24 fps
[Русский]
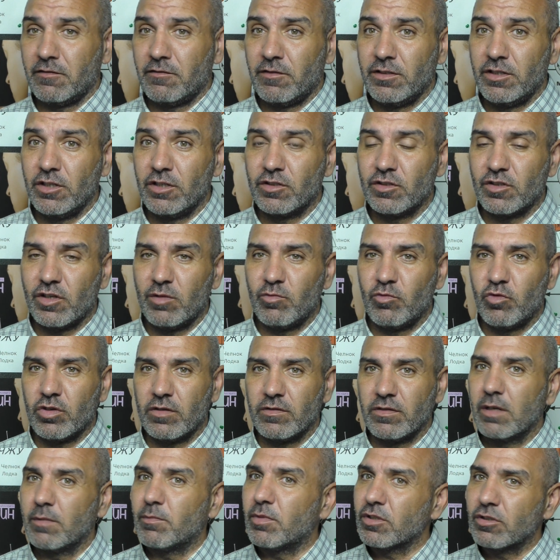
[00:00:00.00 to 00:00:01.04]
физическом
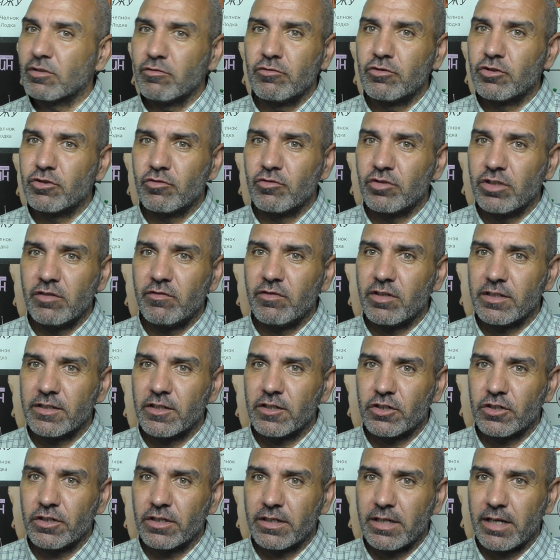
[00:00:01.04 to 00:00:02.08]
уровне. А поджелудочную не
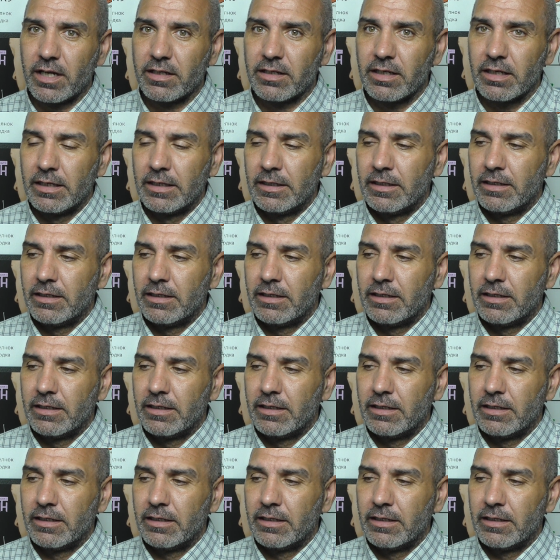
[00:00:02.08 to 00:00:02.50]
вырезешь никак.